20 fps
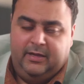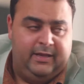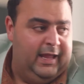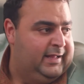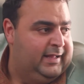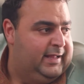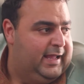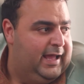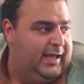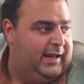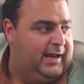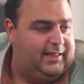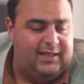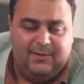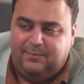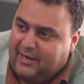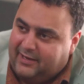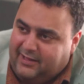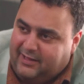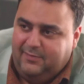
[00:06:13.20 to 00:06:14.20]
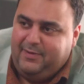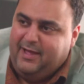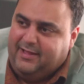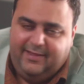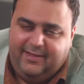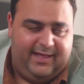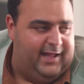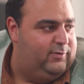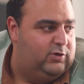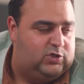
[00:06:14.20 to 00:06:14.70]
يعني ارتب ترتيبات
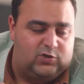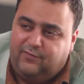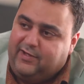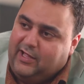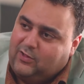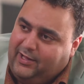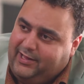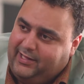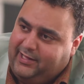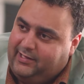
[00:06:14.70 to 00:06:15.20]
يعني واشوف جدولي